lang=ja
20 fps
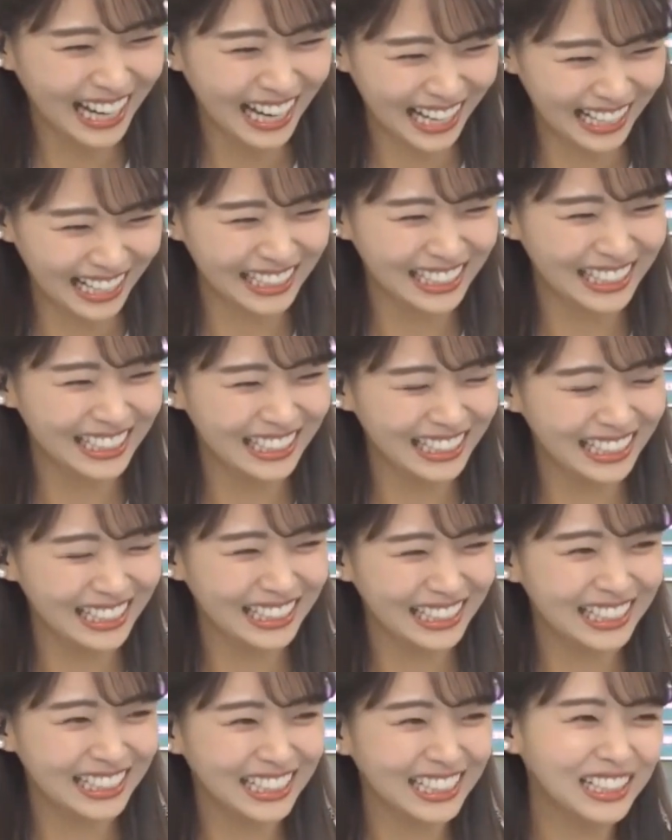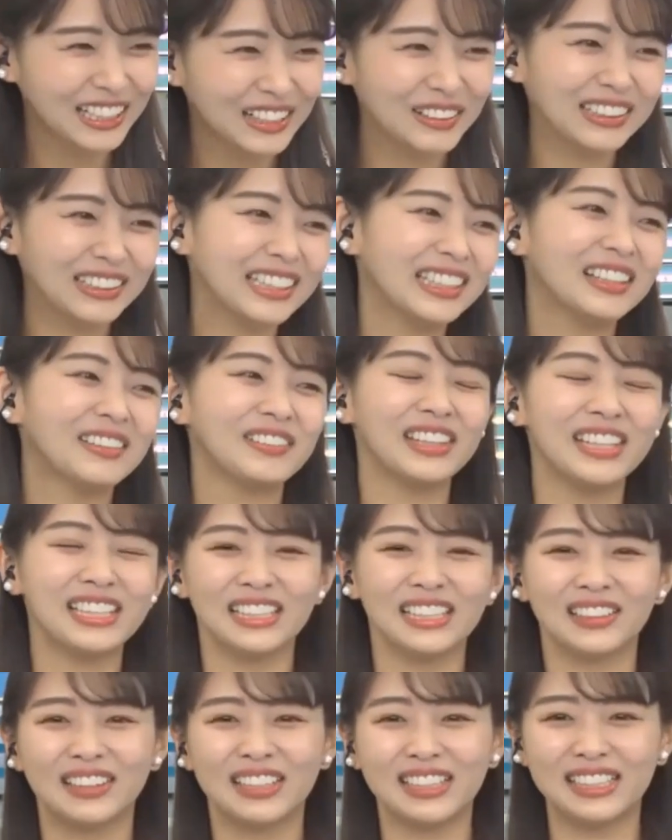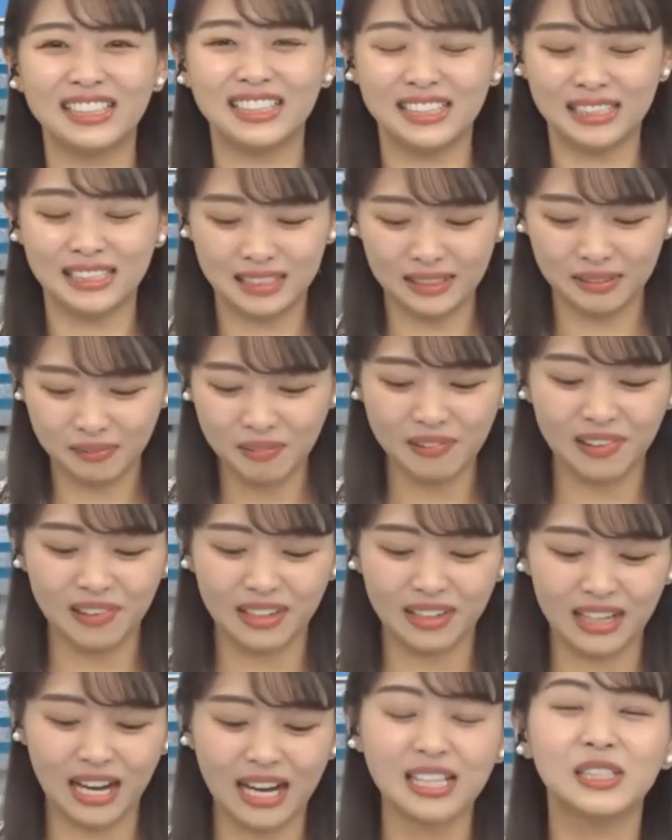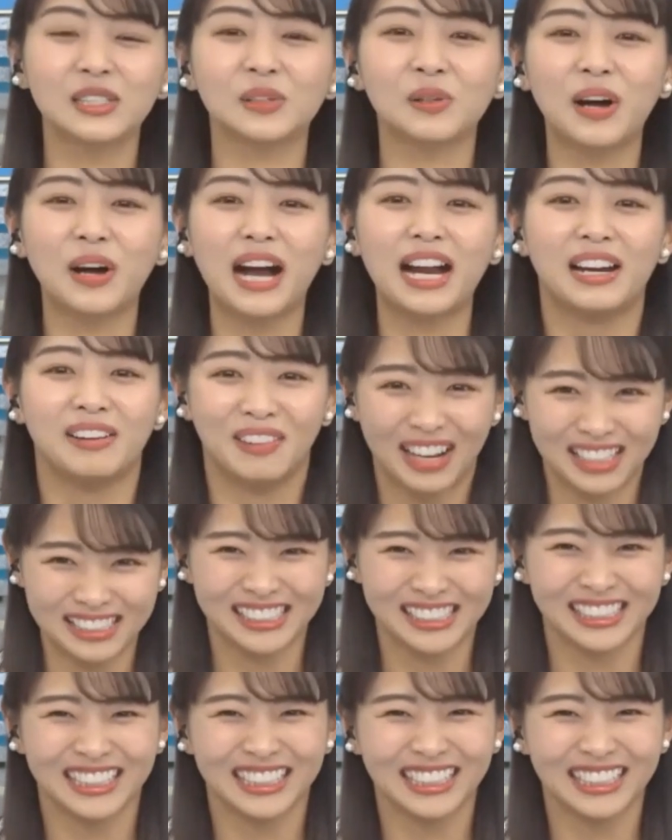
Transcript: はいただ皆さん私も感情はあります